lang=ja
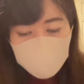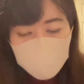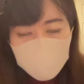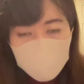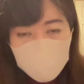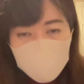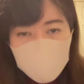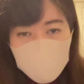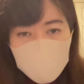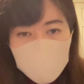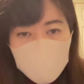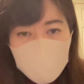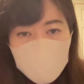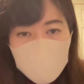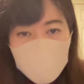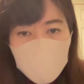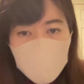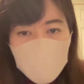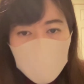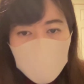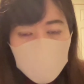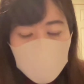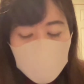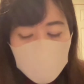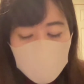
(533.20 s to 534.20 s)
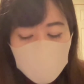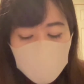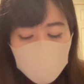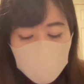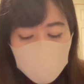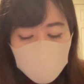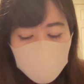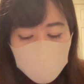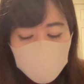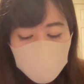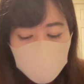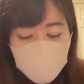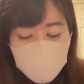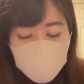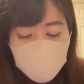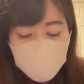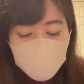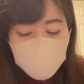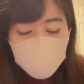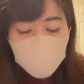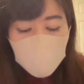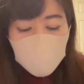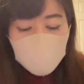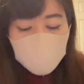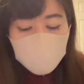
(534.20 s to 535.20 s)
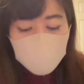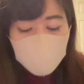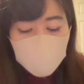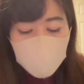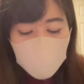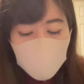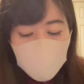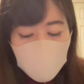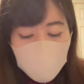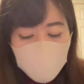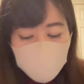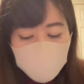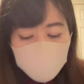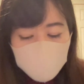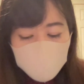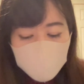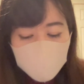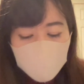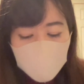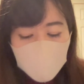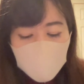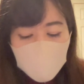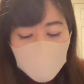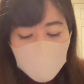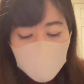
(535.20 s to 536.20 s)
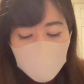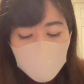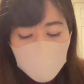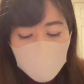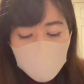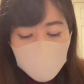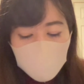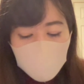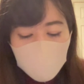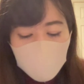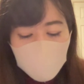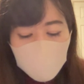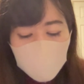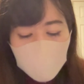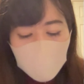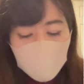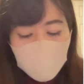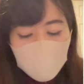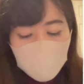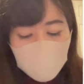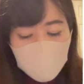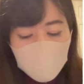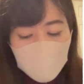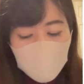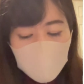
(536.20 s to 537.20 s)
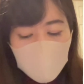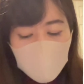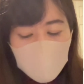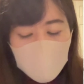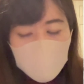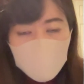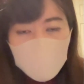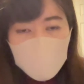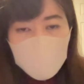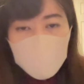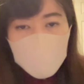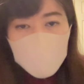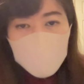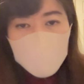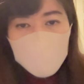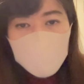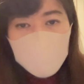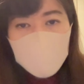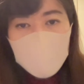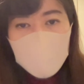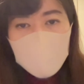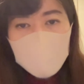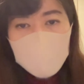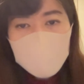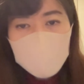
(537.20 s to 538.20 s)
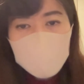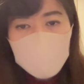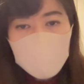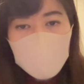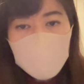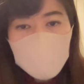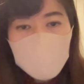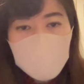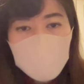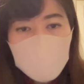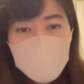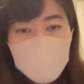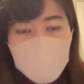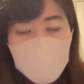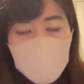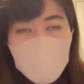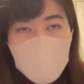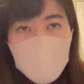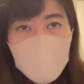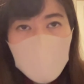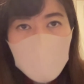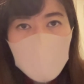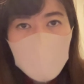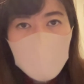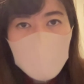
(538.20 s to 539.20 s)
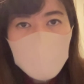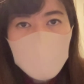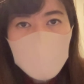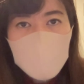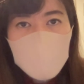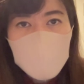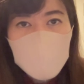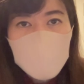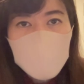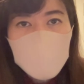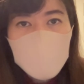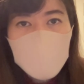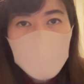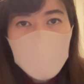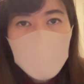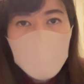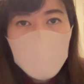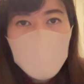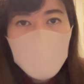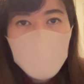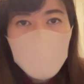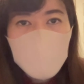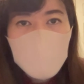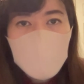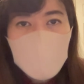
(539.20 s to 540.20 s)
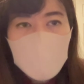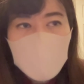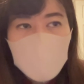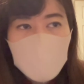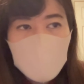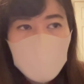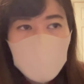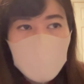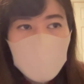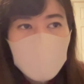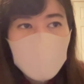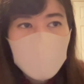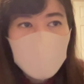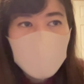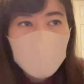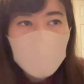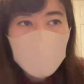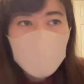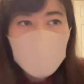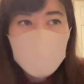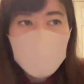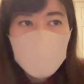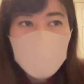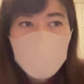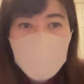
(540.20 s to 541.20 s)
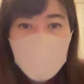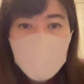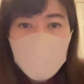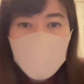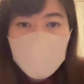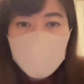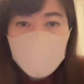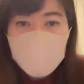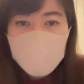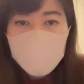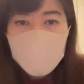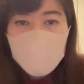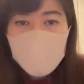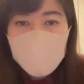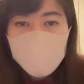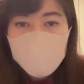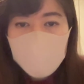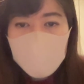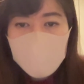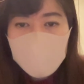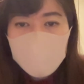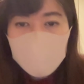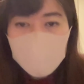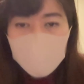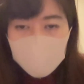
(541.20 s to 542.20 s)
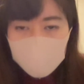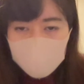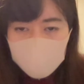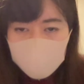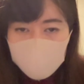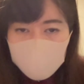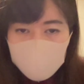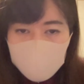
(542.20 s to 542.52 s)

一時停止っていう機能があって、例えばにしゅうかん使ってにしゅうかんごに家が決まりましたっ